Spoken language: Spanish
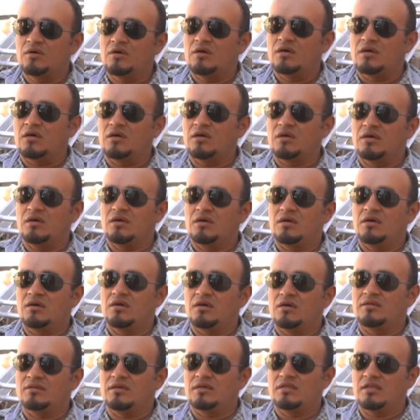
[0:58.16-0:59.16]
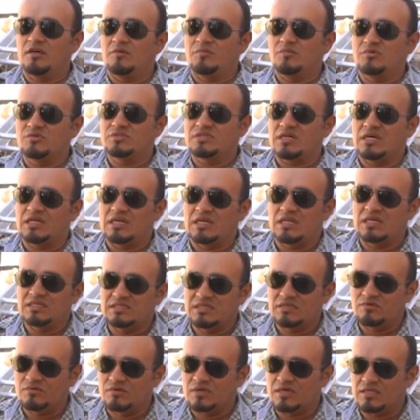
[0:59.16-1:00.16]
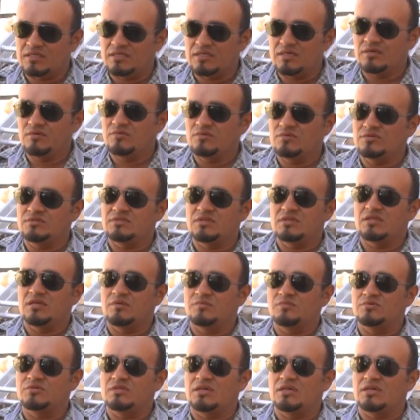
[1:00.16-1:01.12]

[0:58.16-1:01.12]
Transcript: Eh, tenemos canales educativos, tenemos